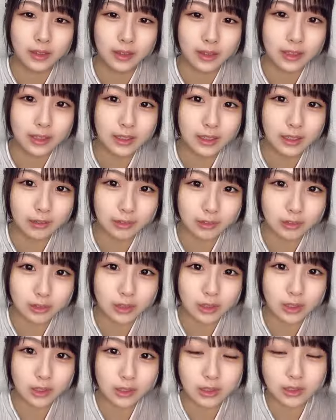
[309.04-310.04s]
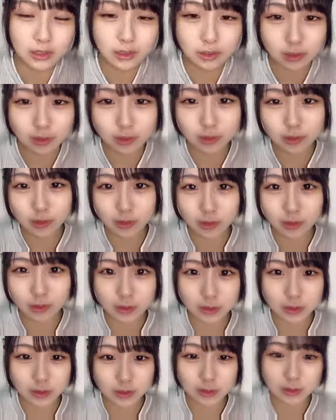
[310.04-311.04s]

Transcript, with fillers: リーナの著作権じゃないですかそれ